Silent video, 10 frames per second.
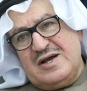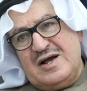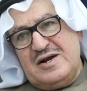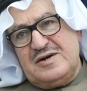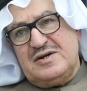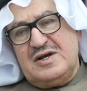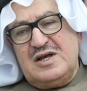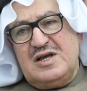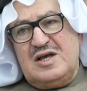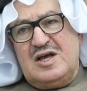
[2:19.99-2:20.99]
كان
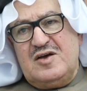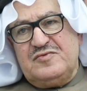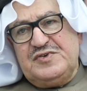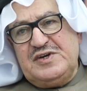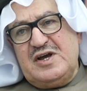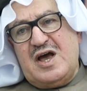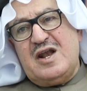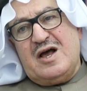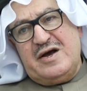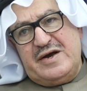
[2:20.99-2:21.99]
في
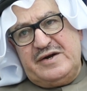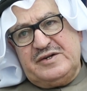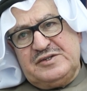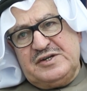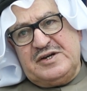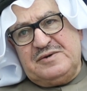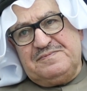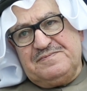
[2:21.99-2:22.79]
العائلتين